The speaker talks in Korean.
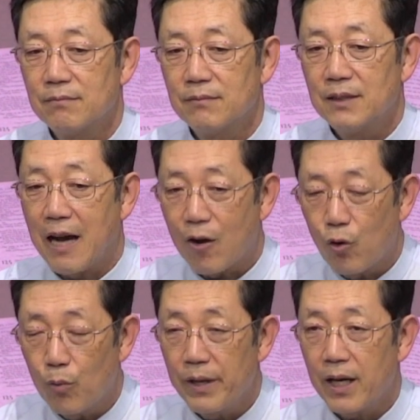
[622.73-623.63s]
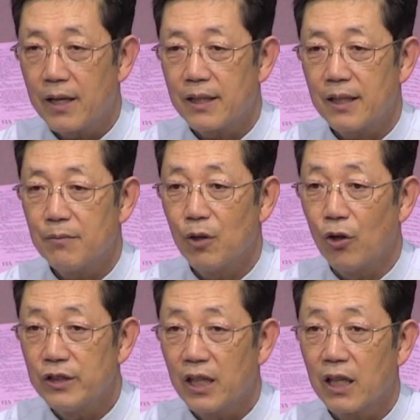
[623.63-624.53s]
야곱의 하나님,
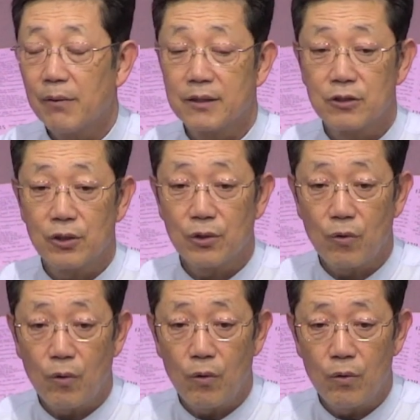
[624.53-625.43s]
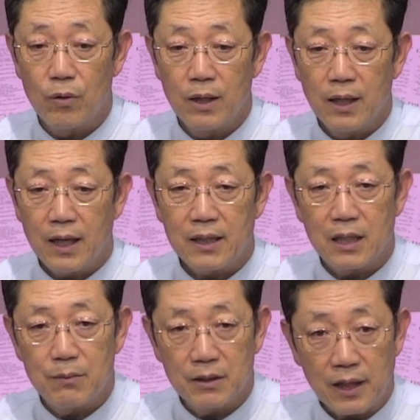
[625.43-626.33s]
언약의 백성이고
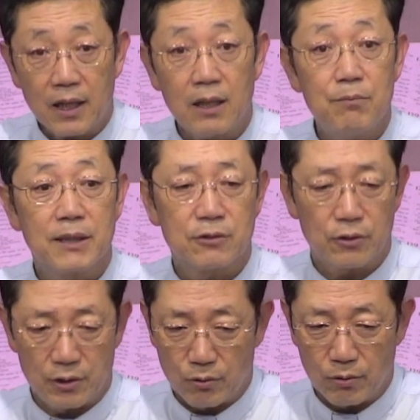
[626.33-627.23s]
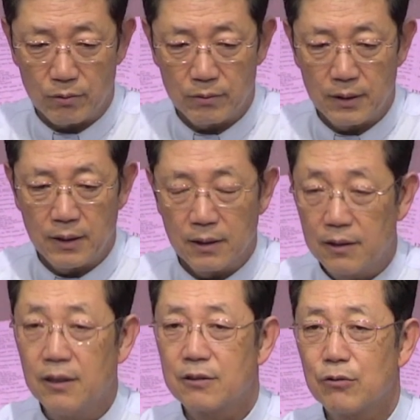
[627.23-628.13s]
하나님의 택한 백성이고
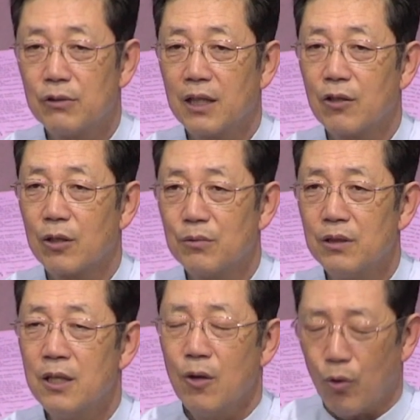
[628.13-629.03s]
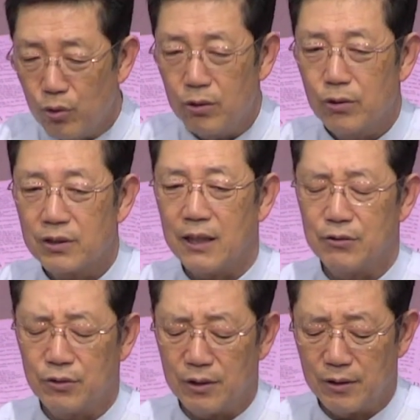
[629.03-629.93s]
그래서 우리가 여러분 오늘도 살
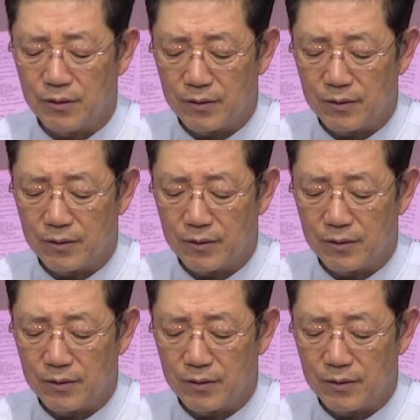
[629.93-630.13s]
수 있는